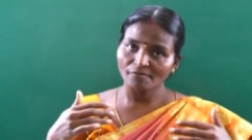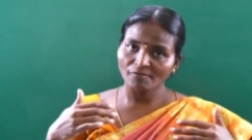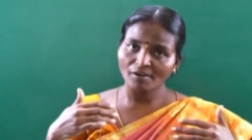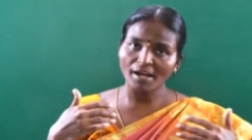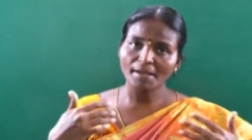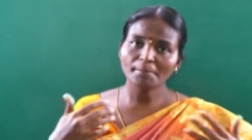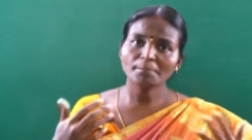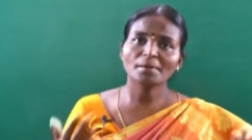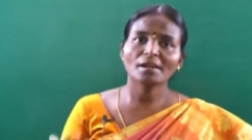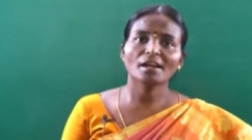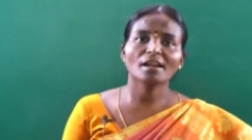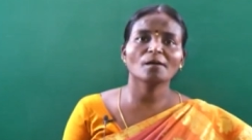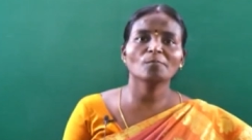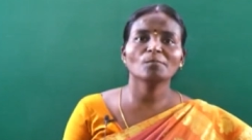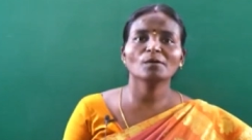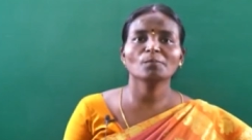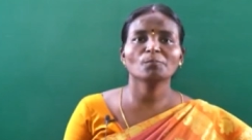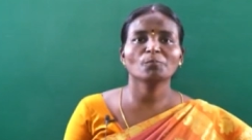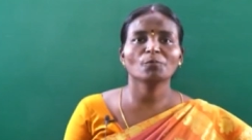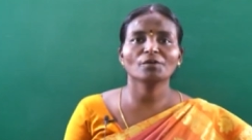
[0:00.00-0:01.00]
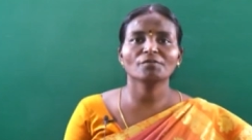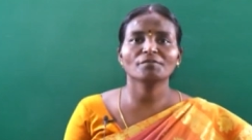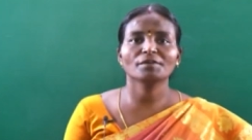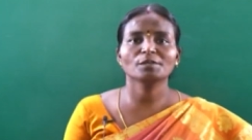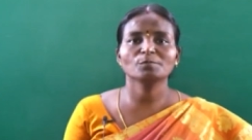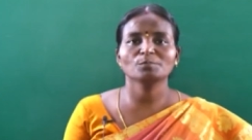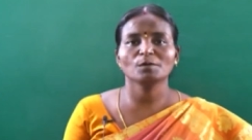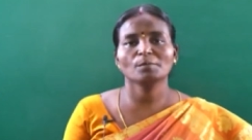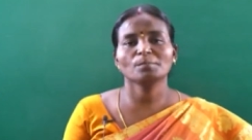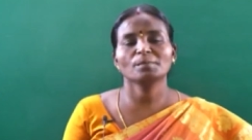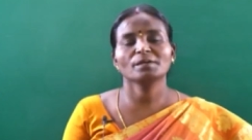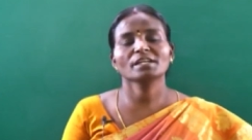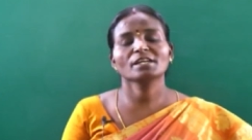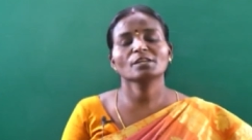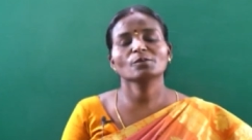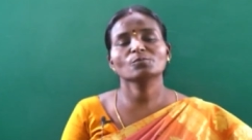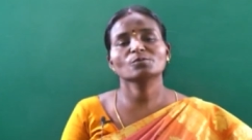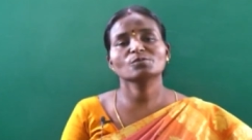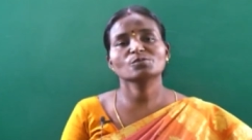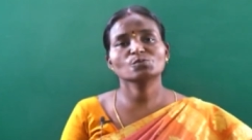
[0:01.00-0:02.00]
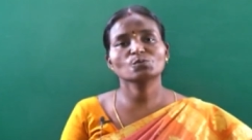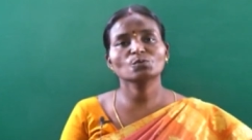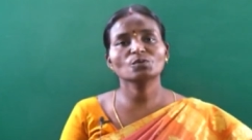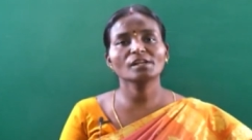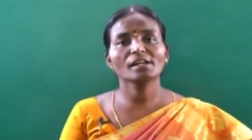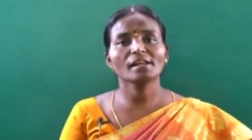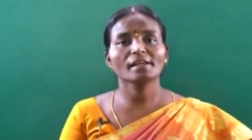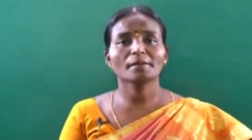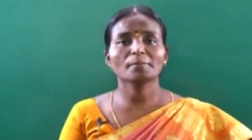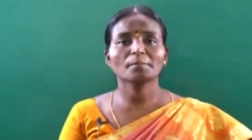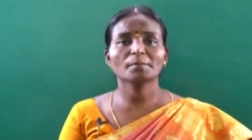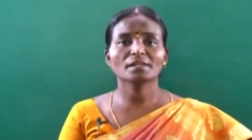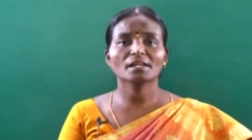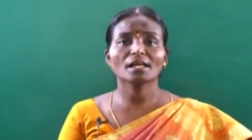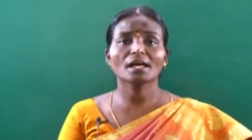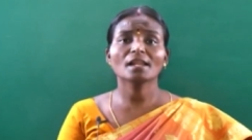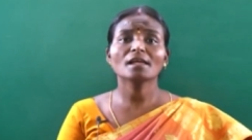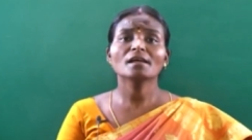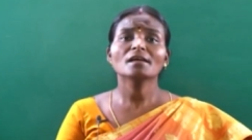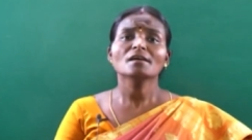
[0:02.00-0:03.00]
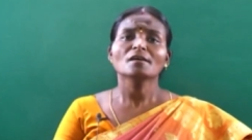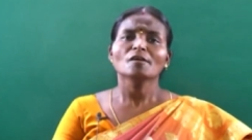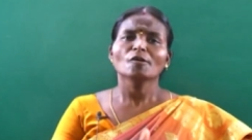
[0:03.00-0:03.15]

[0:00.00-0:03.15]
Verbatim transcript: வாய்ப்பில்லாமல் போய்விடும் அப்படிங்கிற ஒரு சூழ்நிலை இருப்பதனால